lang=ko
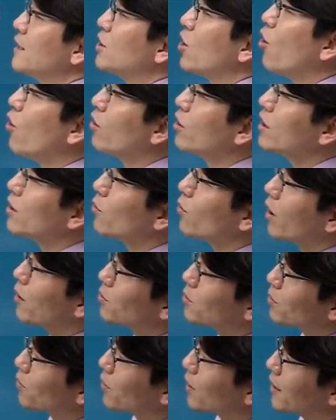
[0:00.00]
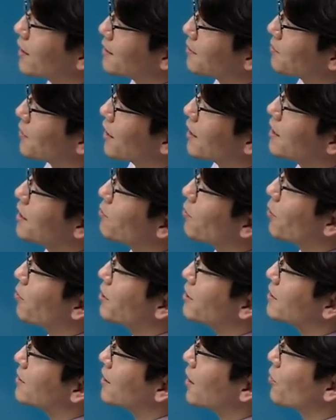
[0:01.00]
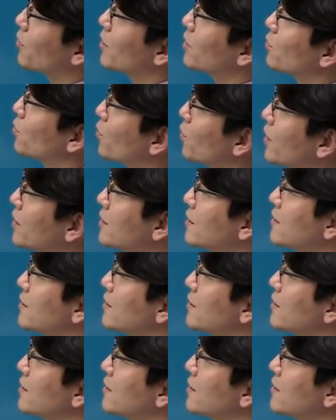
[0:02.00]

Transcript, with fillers: 정의로 가보도록 하겠습니다. 이 법에서 사용하는 용어의